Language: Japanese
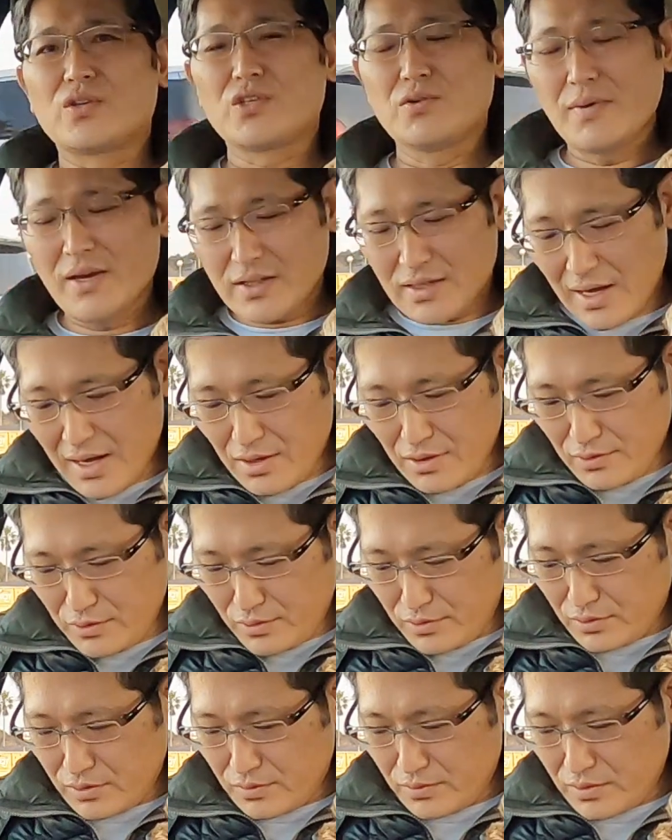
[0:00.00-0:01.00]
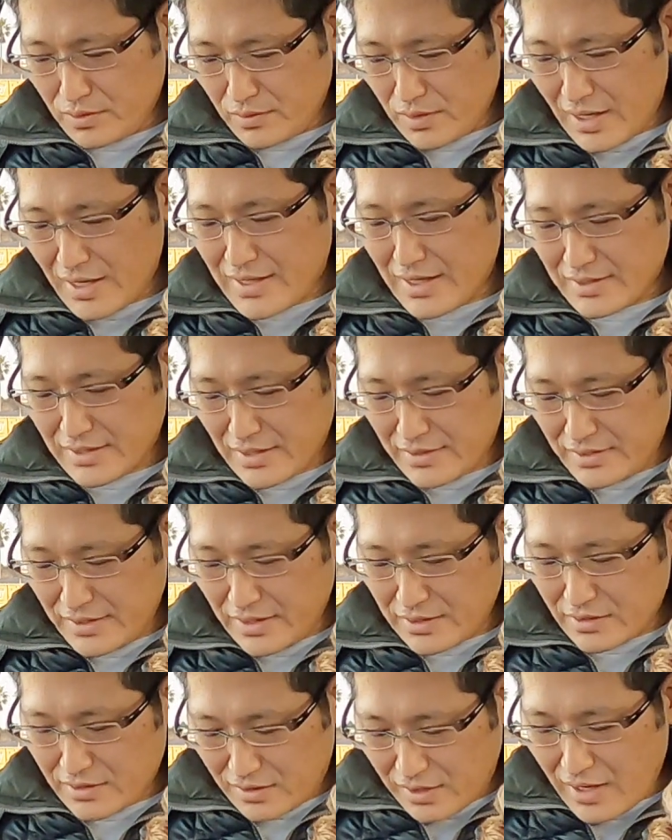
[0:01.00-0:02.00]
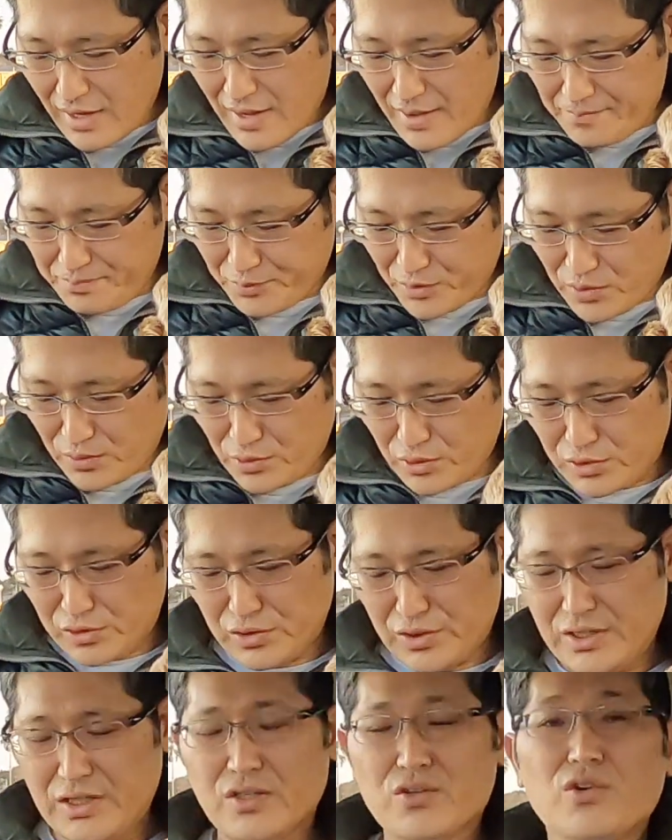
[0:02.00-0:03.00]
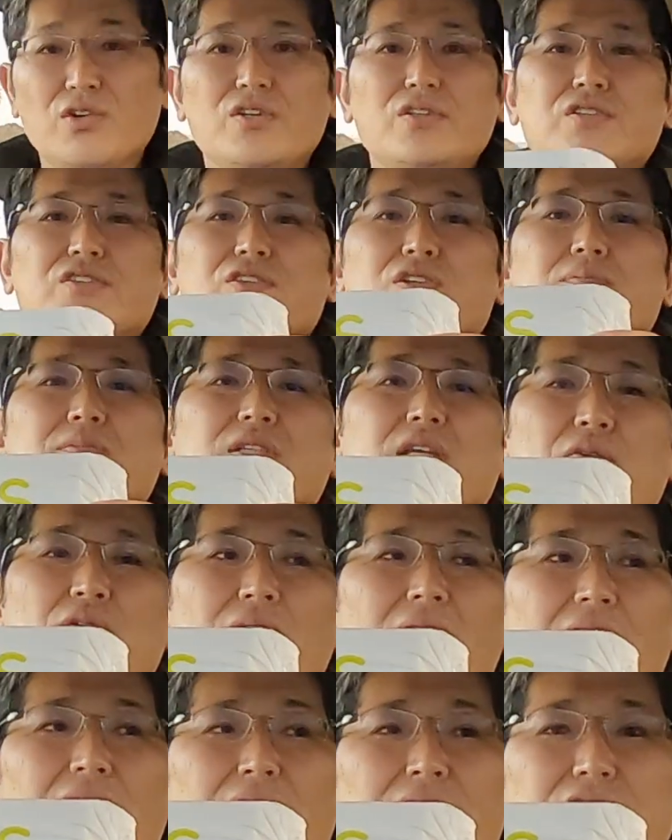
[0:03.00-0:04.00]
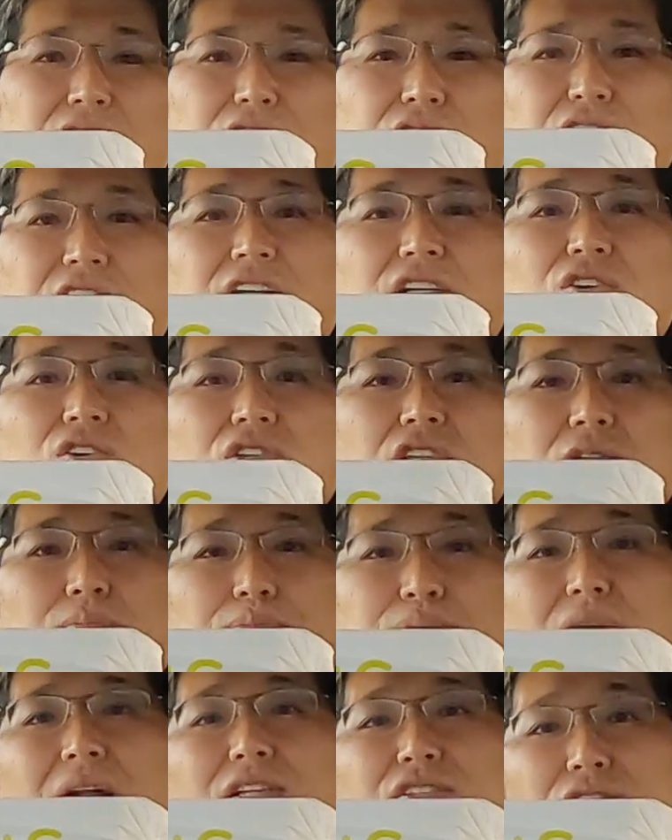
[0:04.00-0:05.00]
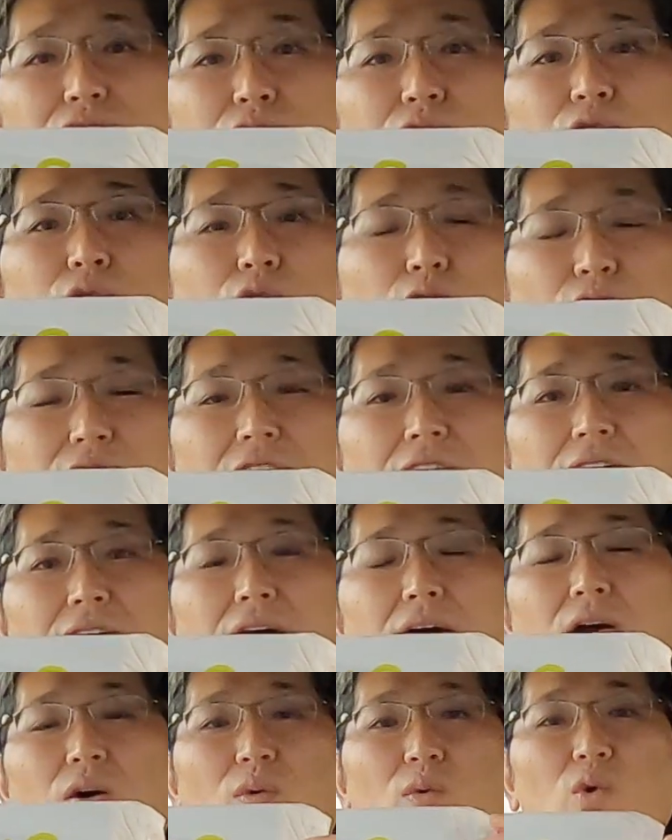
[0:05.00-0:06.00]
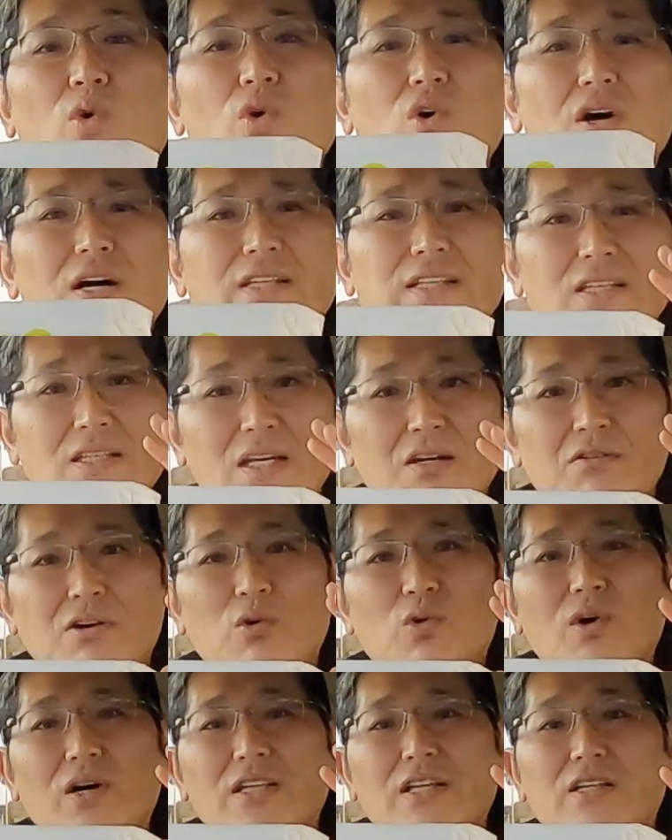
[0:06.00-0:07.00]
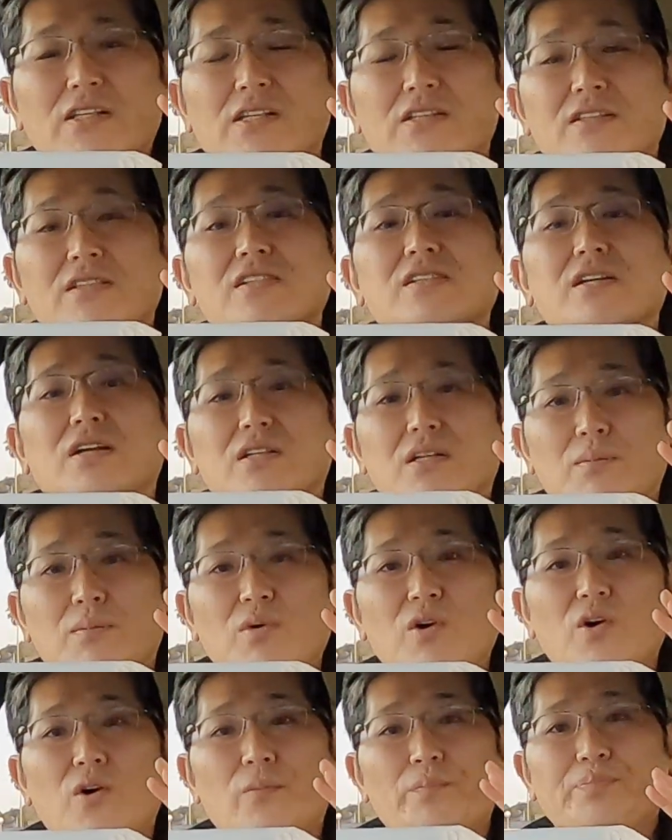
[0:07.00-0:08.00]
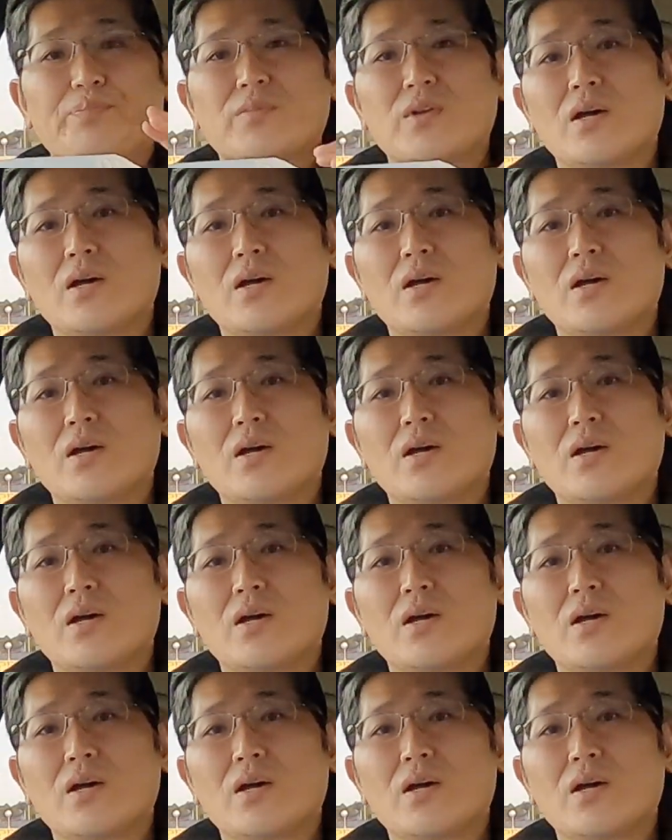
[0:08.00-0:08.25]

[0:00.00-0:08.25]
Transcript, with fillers: 夢タウン、博多にあった、この 3COINS の店は、3COINS プラスということで、大型店は大型店ですけれども、